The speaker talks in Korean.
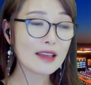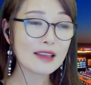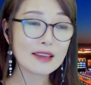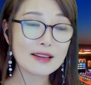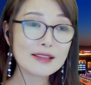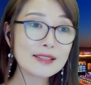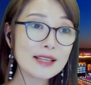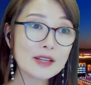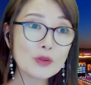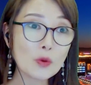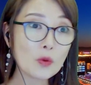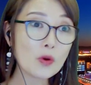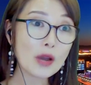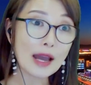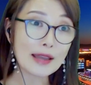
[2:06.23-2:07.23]
일상
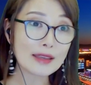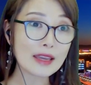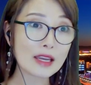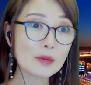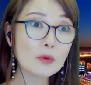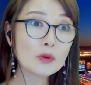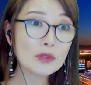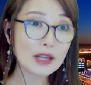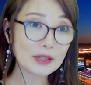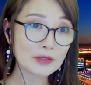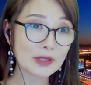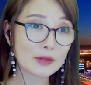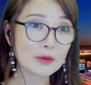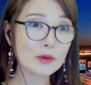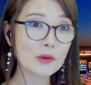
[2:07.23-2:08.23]
용어가 아예 일본어가
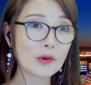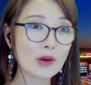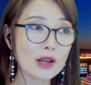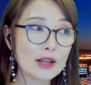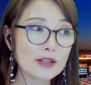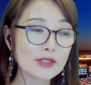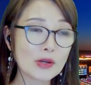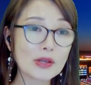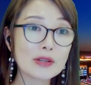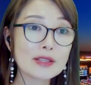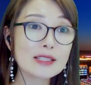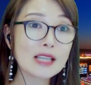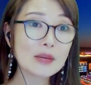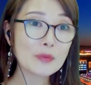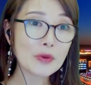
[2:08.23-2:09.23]
되었고 저희
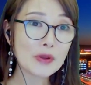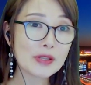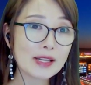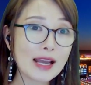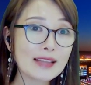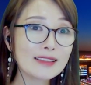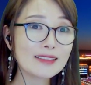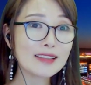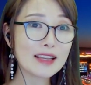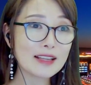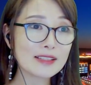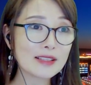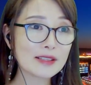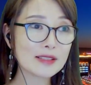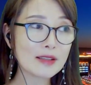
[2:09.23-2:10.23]
의사 표현을 하는 데
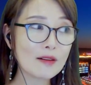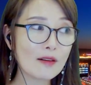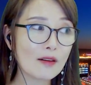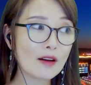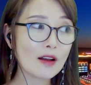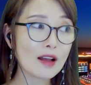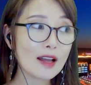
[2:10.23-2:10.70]
있어서